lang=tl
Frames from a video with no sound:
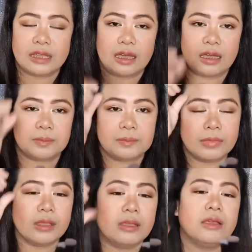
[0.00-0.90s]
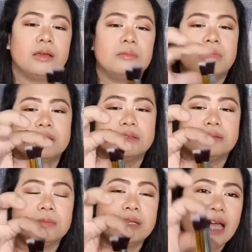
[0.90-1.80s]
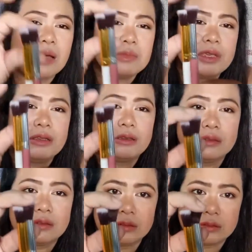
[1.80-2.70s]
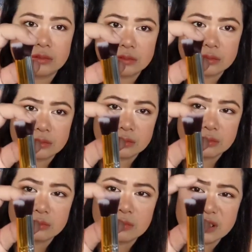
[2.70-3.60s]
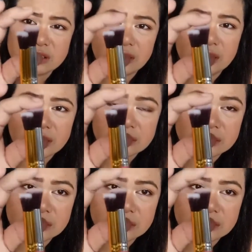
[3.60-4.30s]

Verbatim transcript: niya, mas madaming bristles.